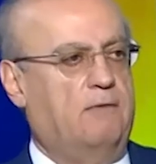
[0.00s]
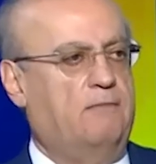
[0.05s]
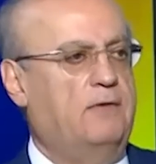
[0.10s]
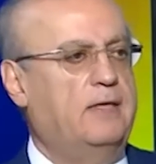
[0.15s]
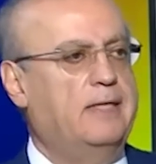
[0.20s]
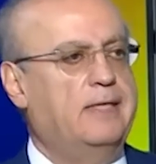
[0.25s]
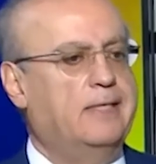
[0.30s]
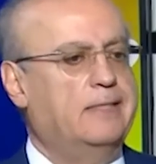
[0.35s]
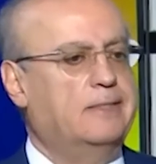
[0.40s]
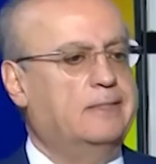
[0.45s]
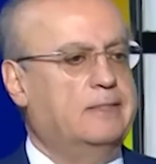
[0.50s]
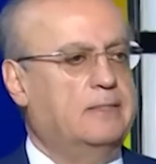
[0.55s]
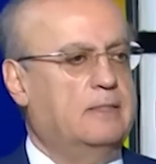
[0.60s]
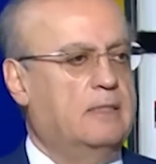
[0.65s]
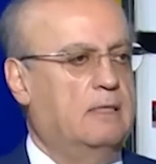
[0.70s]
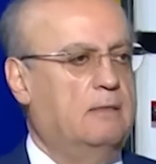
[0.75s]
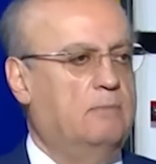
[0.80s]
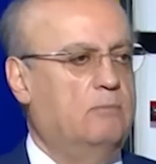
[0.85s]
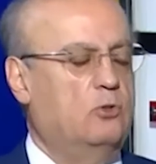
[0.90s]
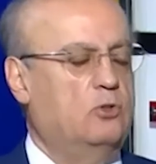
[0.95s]
في
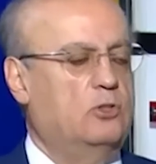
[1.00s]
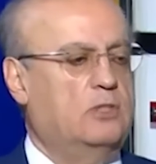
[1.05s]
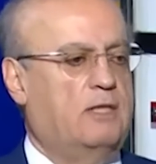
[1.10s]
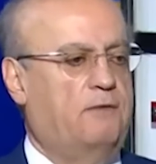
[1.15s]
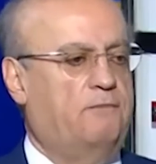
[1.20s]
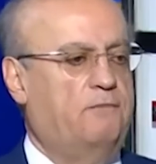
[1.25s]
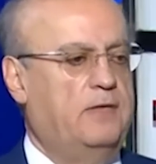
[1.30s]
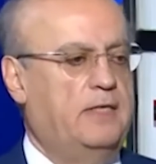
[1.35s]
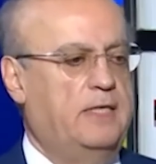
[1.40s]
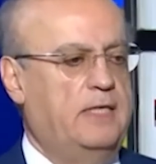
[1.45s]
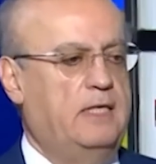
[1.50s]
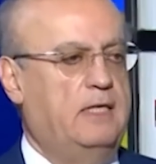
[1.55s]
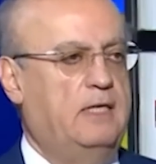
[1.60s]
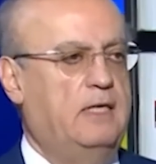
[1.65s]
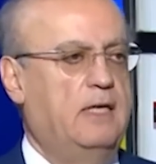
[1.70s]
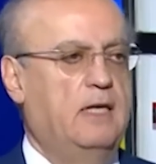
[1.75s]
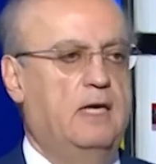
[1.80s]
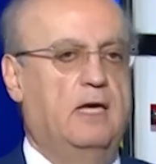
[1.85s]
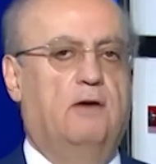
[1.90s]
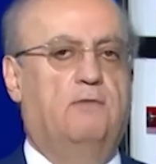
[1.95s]
ناس
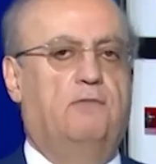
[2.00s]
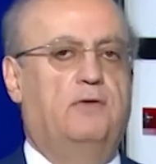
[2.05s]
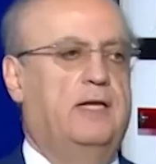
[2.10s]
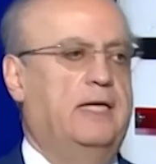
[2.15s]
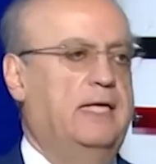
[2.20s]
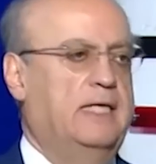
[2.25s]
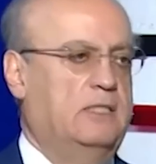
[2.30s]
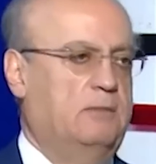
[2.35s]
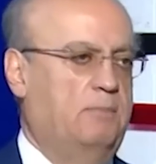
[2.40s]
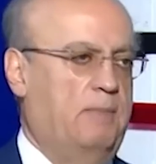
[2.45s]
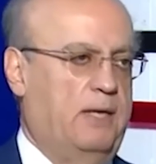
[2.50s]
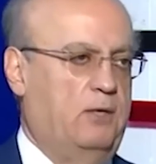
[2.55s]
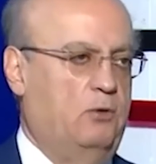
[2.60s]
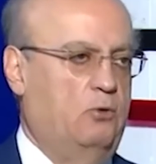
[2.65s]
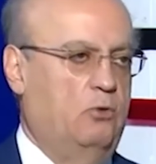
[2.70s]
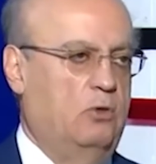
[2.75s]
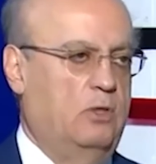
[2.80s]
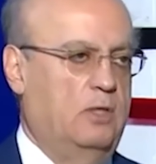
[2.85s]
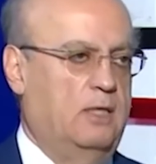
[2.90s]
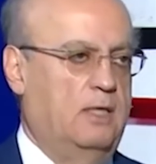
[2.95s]
مستفيدين في ناس
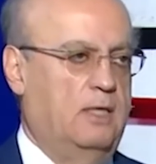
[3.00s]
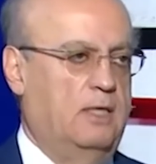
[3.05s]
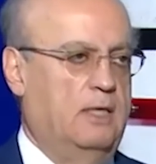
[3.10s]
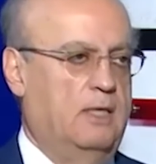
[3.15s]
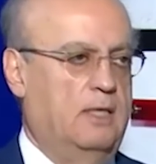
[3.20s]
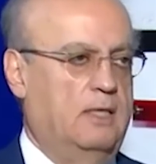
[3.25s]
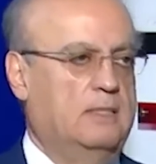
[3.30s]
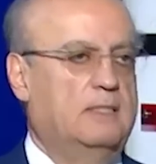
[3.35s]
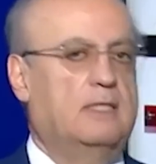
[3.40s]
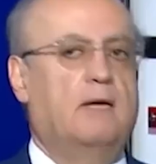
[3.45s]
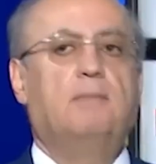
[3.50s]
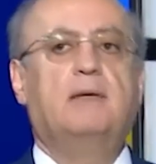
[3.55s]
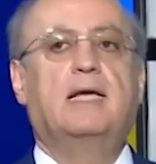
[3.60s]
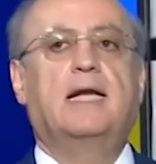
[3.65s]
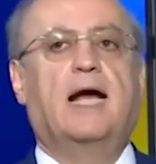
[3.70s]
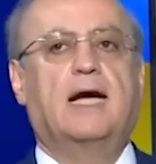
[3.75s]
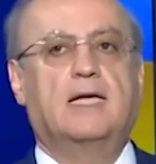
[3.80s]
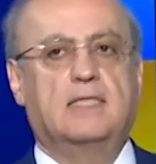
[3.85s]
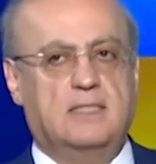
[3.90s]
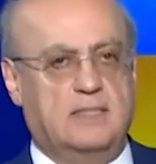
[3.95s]
بدهم آه،
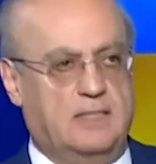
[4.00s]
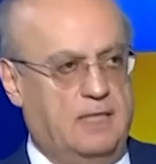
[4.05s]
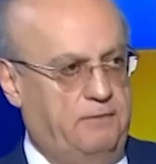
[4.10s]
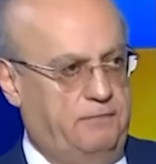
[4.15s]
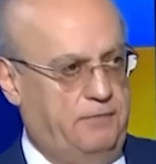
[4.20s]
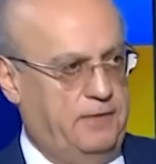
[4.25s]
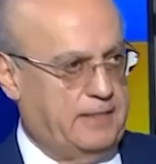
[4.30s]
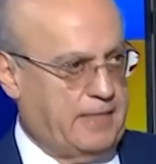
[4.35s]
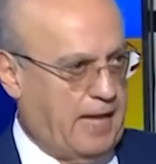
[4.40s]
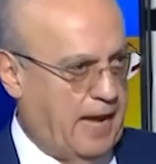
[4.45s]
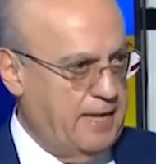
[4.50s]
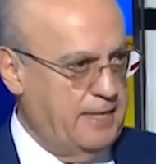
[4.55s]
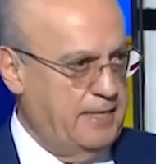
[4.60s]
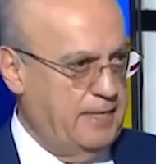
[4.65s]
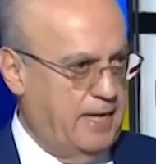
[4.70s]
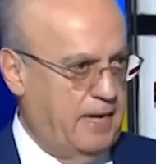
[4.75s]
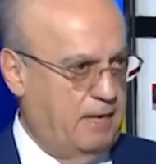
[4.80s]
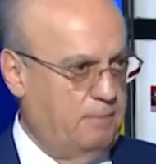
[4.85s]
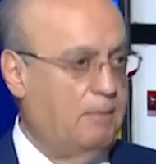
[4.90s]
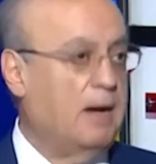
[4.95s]
سمير عساف
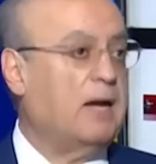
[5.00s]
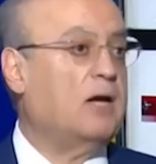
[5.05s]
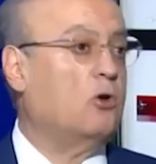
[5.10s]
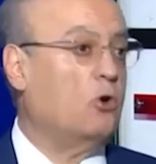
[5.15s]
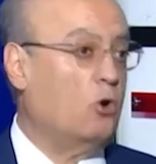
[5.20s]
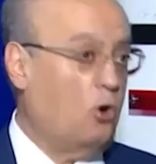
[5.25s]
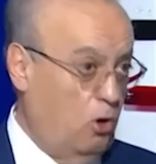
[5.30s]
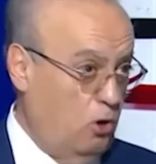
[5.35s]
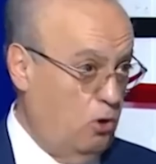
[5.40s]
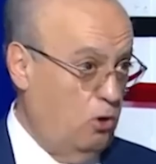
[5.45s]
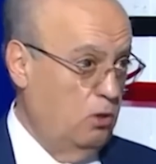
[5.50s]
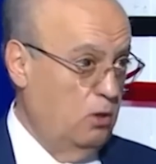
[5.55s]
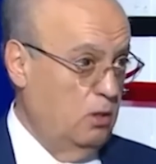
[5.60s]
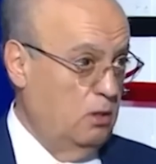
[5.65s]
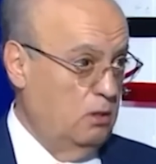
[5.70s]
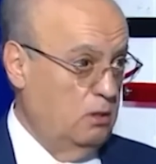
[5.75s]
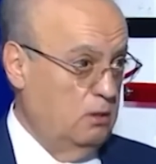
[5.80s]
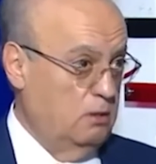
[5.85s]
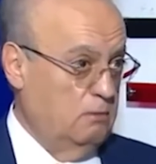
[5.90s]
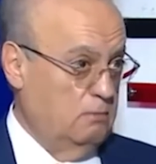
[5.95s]
يتعين ماكرون
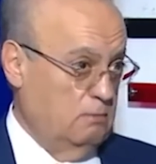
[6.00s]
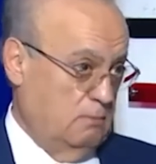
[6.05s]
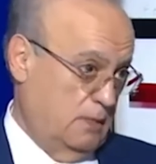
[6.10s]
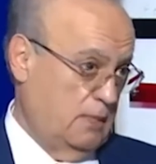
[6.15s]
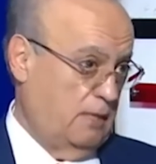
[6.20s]
مم.